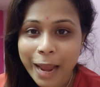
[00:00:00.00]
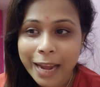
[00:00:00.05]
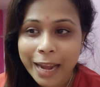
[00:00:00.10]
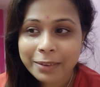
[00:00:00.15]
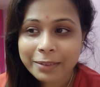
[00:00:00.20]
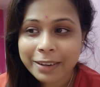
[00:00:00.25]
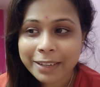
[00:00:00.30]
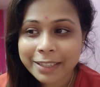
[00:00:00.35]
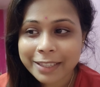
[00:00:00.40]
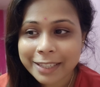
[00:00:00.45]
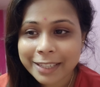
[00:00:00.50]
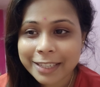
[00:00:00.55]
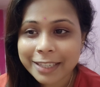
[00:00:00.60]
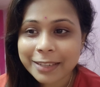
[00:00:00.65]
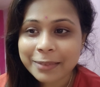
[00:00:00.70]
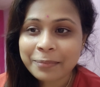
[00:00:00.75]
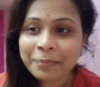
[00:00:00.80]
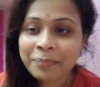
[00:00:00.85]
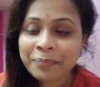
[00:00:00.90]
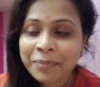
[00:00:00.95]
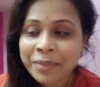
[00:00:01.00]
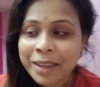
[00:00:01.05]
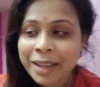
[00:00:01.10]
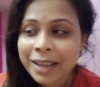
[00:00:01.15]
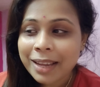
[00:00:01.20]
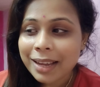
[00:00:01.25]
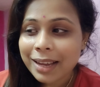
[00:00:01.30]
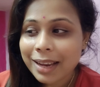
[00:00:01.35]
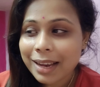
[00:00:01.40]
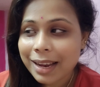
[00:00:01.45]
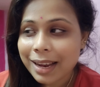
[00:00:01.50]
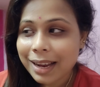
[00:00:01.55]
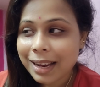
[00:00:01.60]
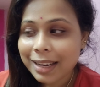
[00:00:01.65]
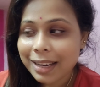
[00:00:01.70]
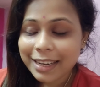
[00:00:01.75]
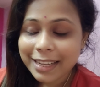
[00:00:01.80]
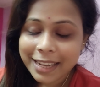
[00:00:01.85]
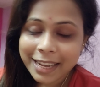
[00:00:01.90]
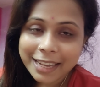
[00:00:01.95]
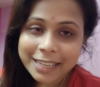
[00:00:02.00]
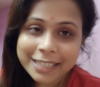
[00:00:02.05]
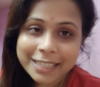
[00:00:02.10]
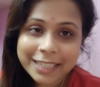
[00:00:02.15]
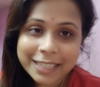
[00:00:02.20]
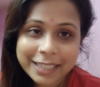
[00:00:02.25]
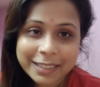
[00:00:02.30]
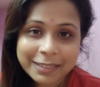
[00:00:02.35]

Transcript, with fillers: অ্যানিভার্সারি ঠিক আছে